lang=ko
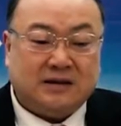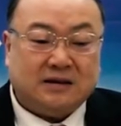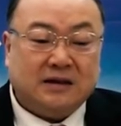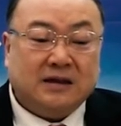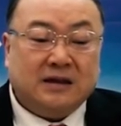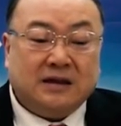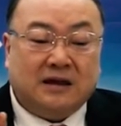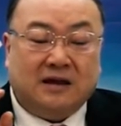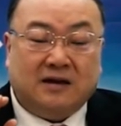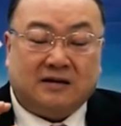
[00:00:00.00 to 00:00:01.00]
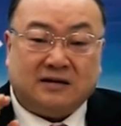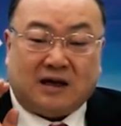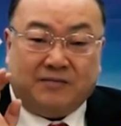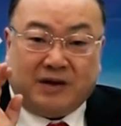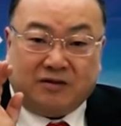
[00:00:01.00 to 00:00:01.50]
즉 1년을
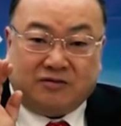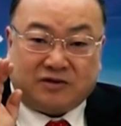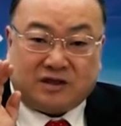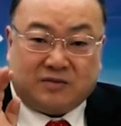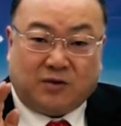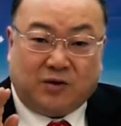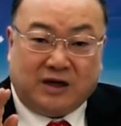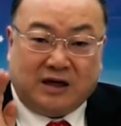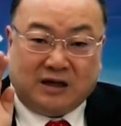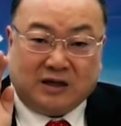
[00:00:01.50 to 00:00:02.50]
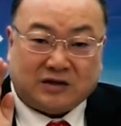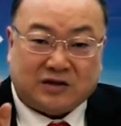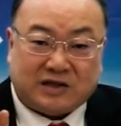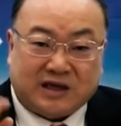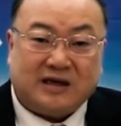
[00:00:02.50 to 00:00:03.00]
365일
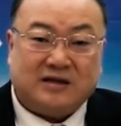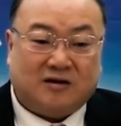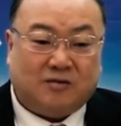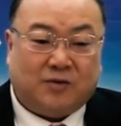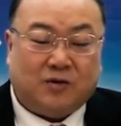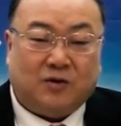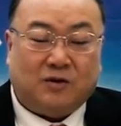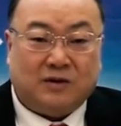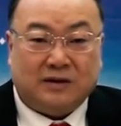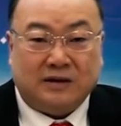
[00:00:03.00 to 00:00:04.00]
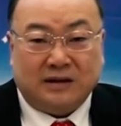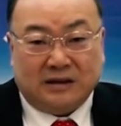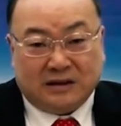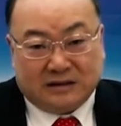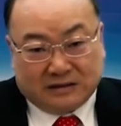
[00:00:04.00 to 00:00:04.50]
6시간이라고 보고
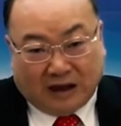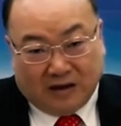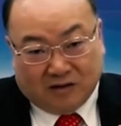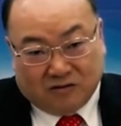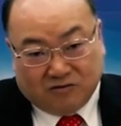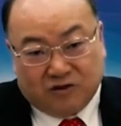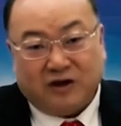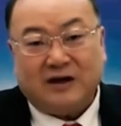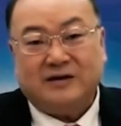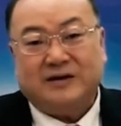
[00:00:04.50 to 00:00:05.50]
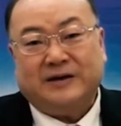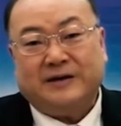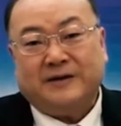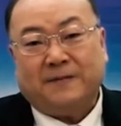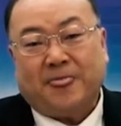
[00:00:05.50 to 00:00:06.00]
달력을 운영한
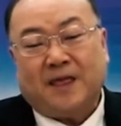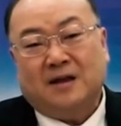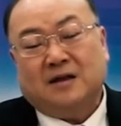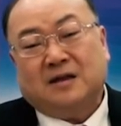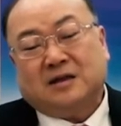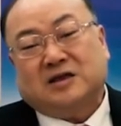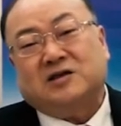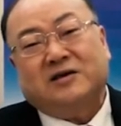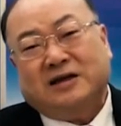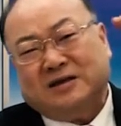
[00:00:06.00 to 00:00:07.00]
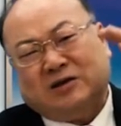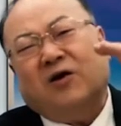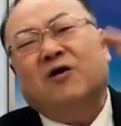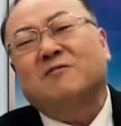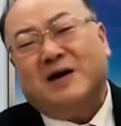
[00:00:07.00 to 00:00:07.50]
거예요. 그전에는
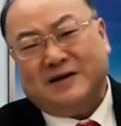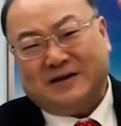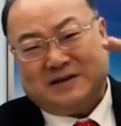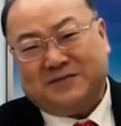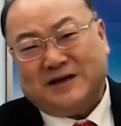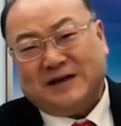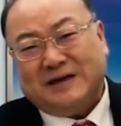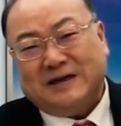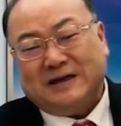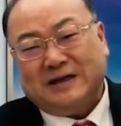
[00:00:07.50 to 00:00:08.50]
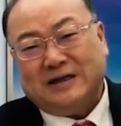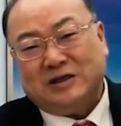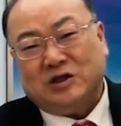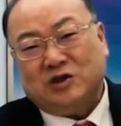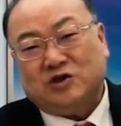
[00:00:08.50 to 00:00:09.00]
더 엉망이었습니다.
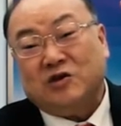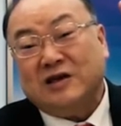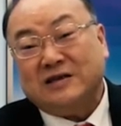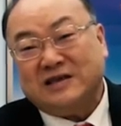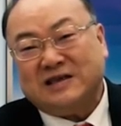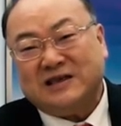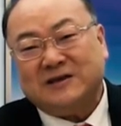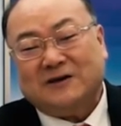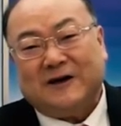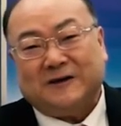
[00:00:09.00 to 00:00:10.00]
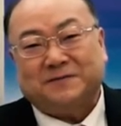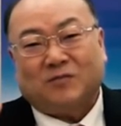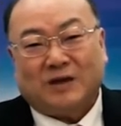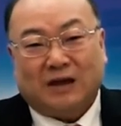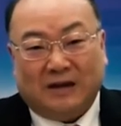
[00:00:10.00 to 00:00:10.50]
그러니까 줄리어스 시저가